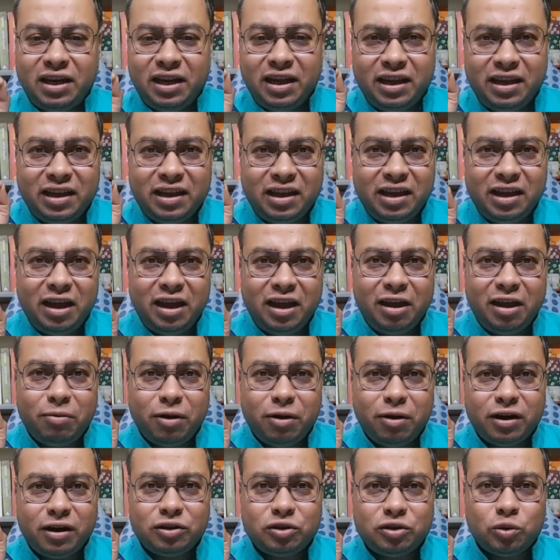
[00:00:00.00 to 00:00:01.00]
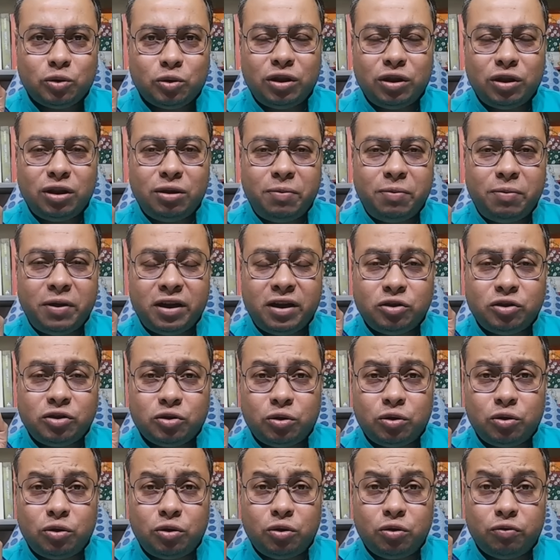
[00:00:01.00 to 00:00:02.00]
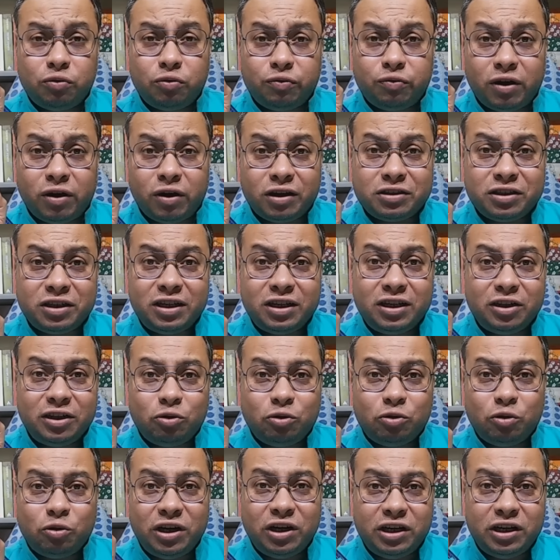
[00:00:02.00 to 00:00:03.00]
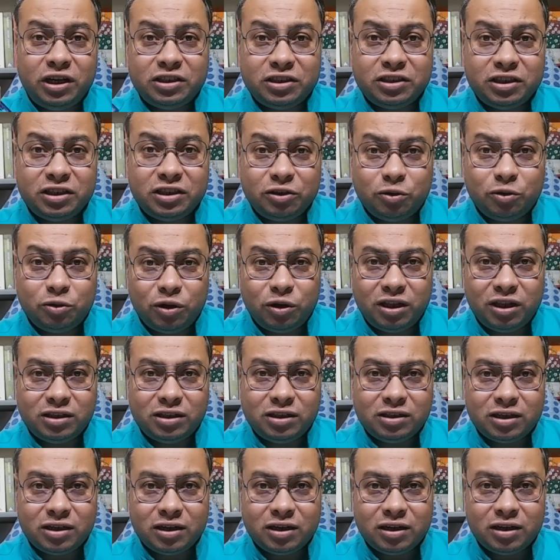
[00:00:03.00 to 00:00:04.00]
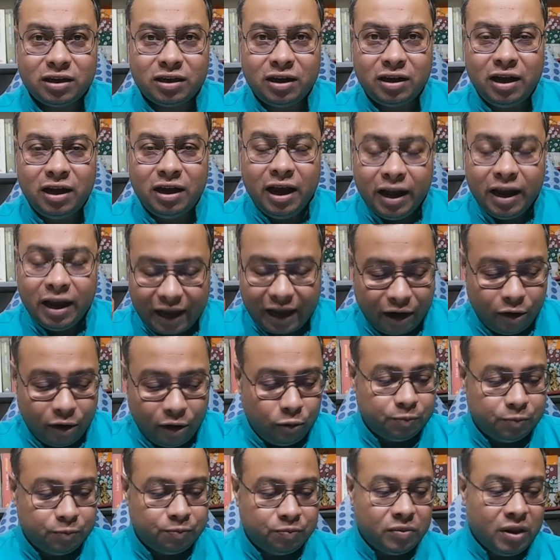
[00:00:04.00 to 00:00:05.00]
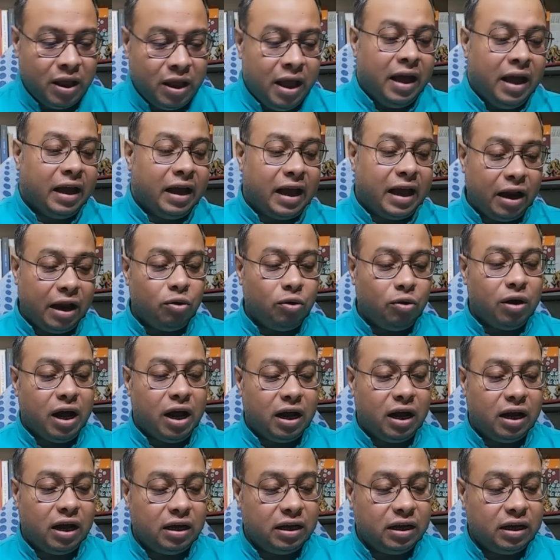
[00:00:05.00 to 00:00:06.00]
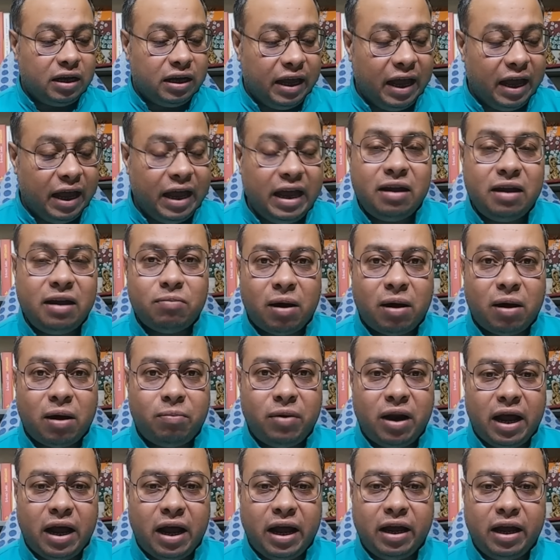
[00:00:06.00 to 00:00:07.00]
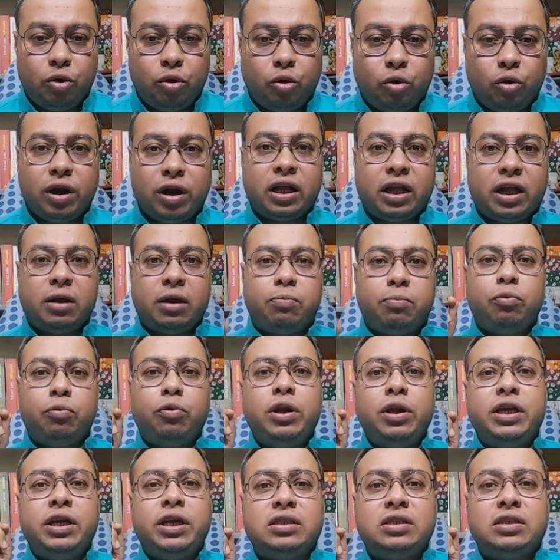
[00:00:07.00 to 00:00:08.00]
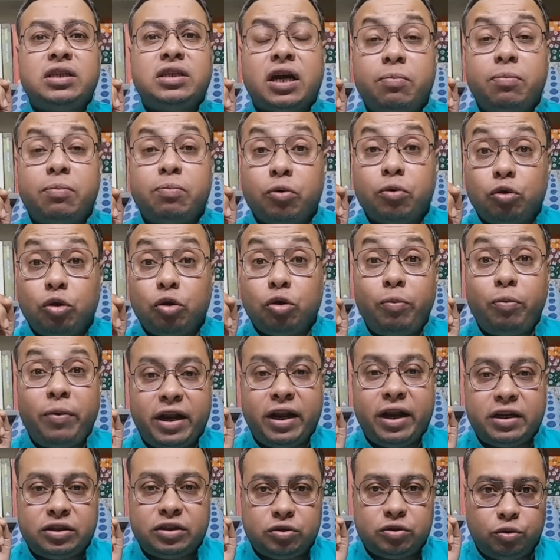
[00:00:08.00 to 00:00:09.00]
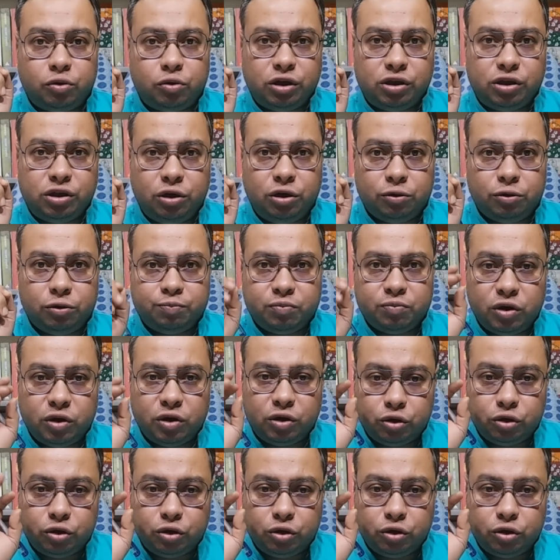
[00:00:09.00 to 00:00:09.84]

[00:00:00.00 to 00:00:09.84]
তিনি কি এবার সন্দীপের জন্য ফাঁসির দড়ি নিশ্চিত করে দিচ্ছেন কেন কেননা এই মামলায় কলকাতা পুলিশ যাকে প্রথম অ্যারেস্ট করেছিল